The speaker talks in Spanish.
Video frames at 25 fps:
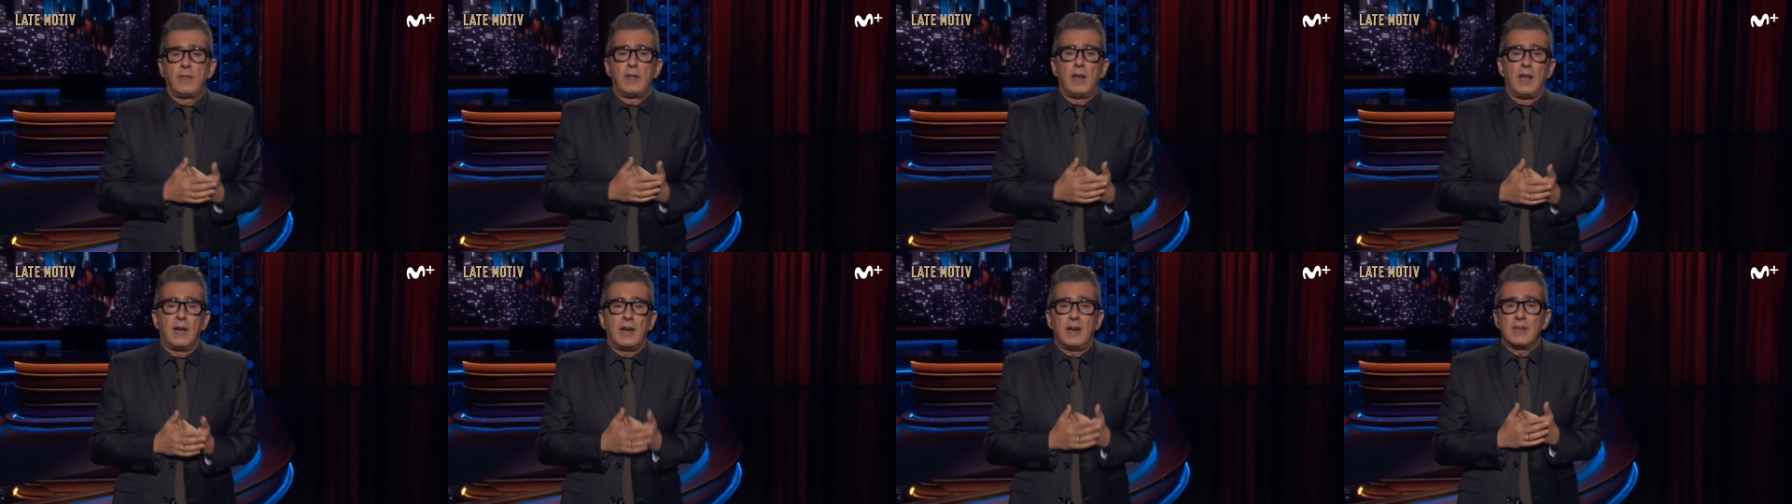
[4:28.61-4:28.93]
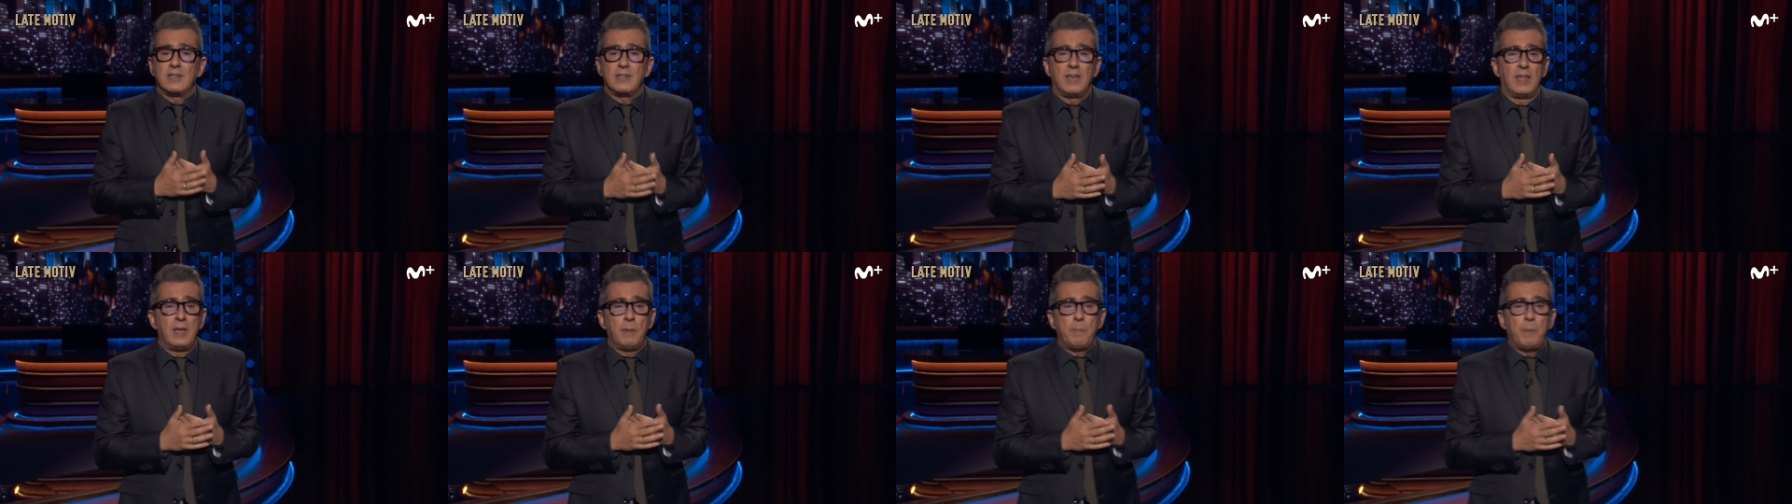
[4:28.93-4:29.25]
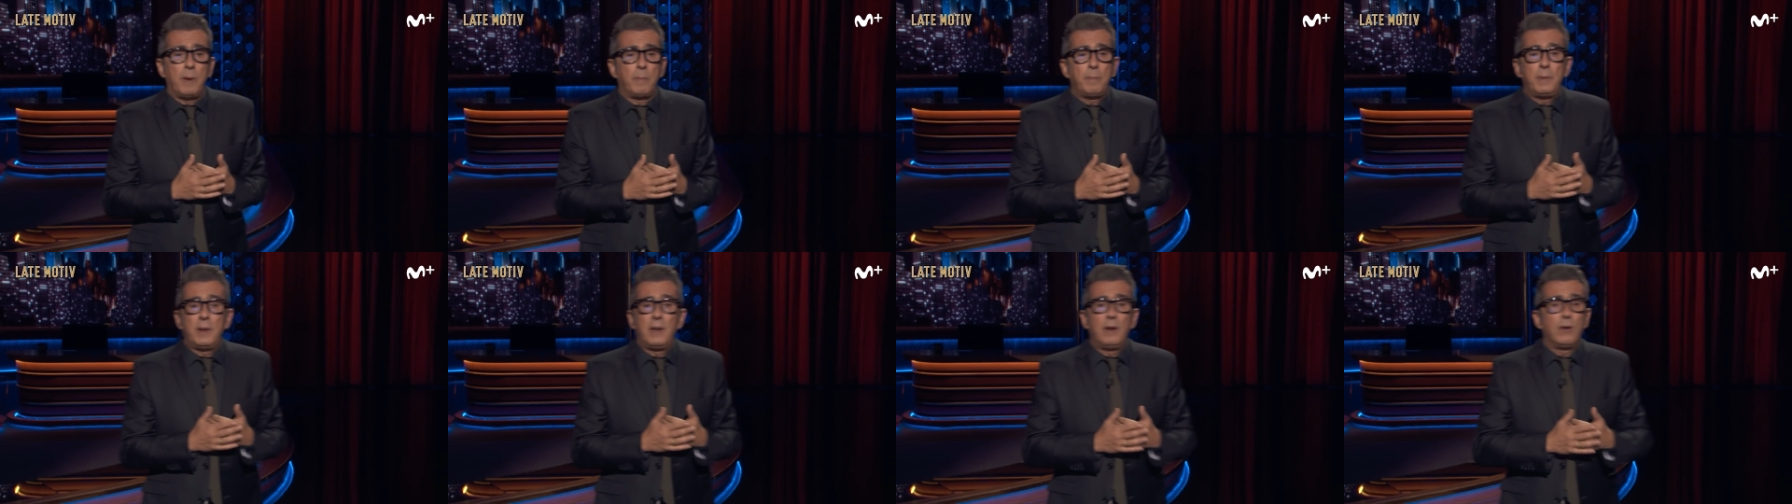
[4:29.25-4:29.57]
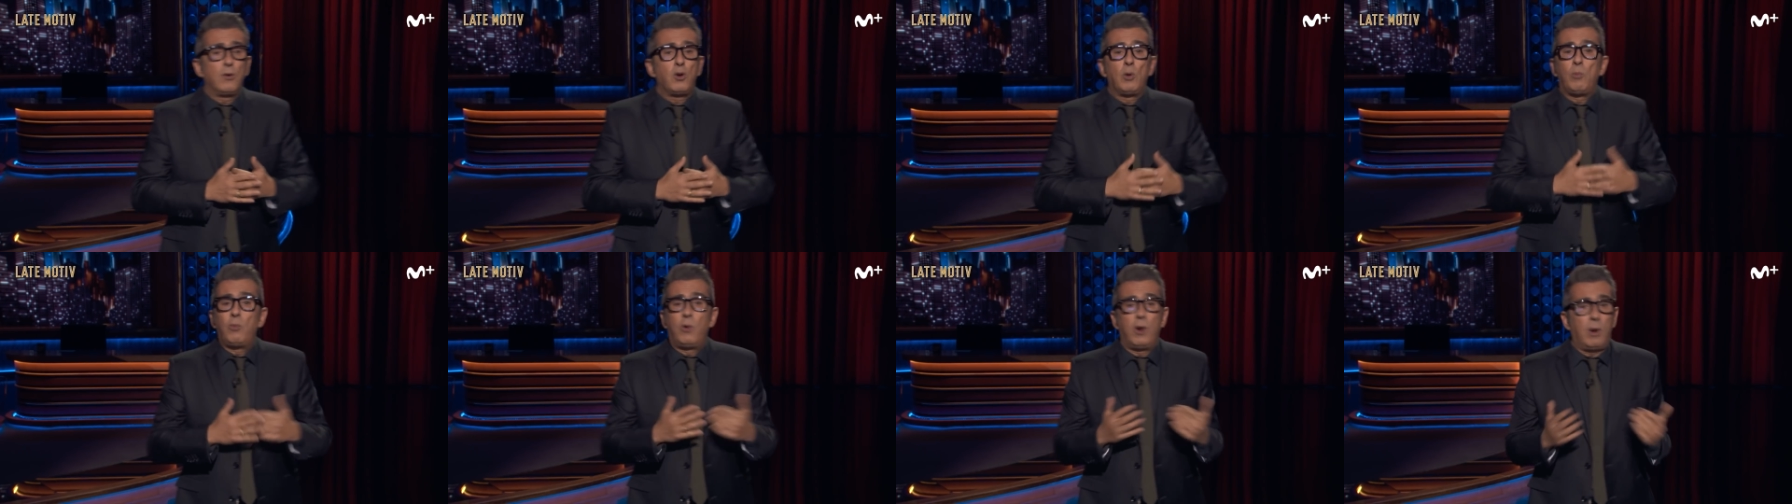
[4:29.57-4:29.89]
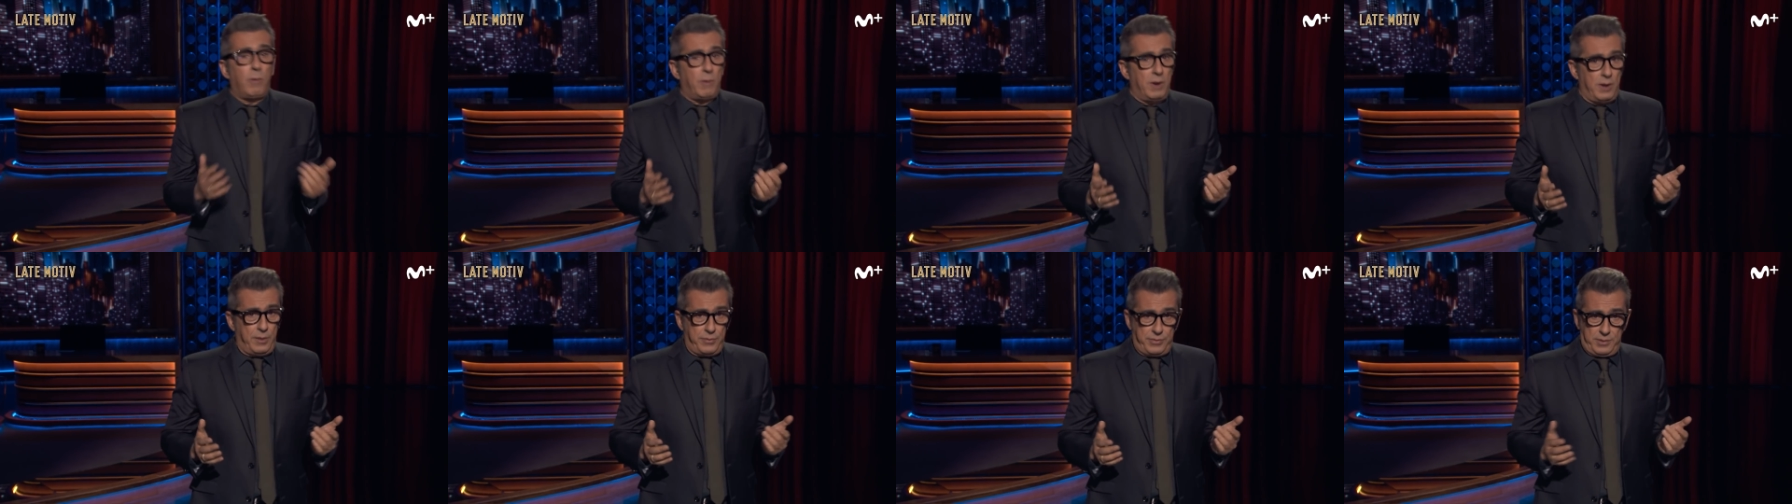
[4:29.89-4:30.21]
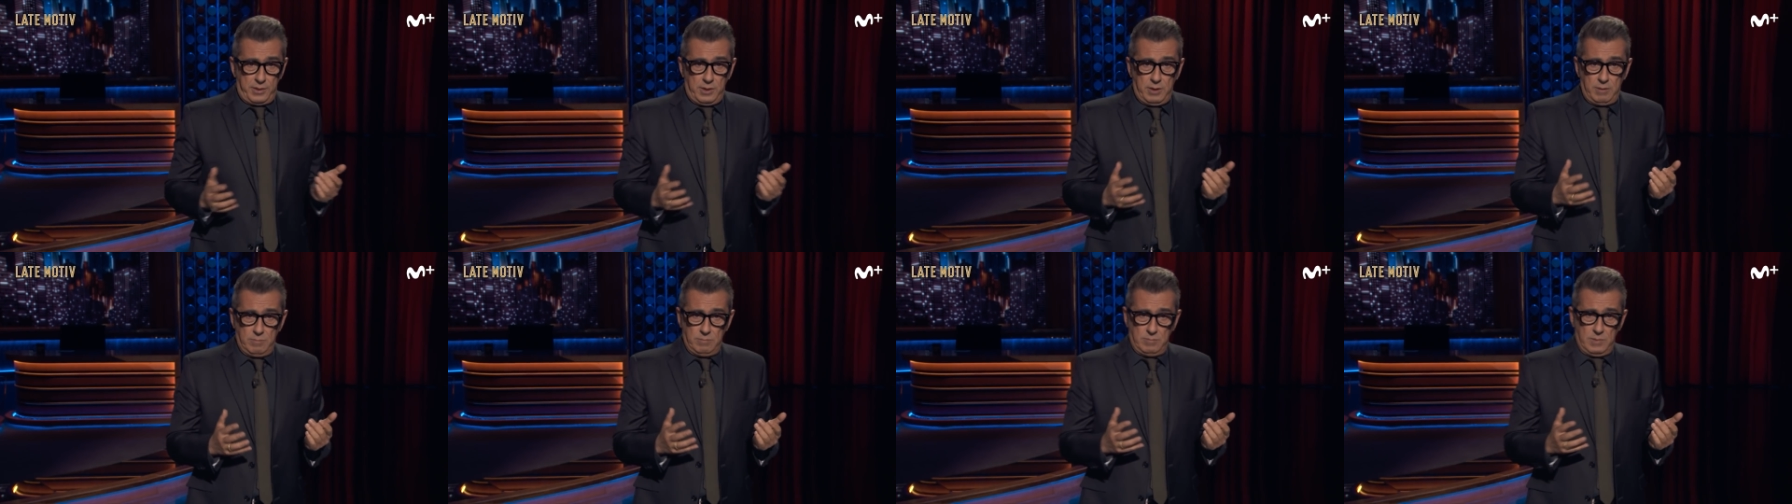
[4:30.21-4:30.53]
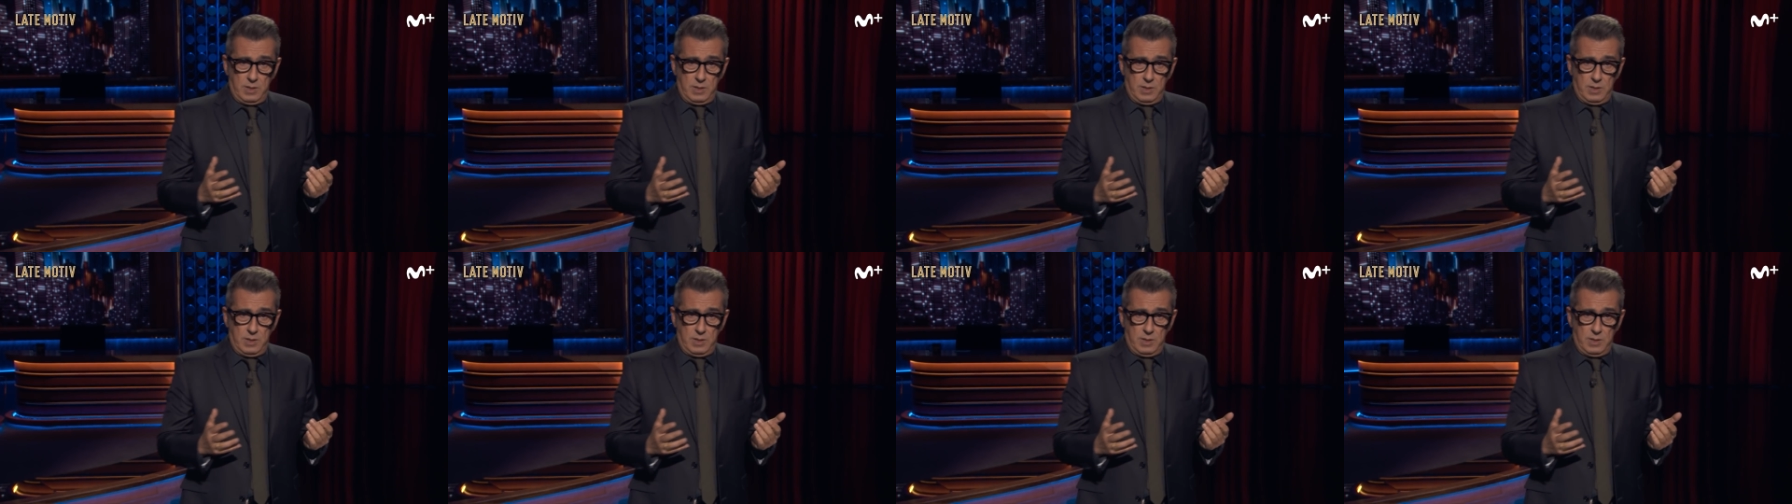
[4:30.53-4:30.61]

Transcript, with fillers: de la Casa de Papel, ¿cómo la van a hacer?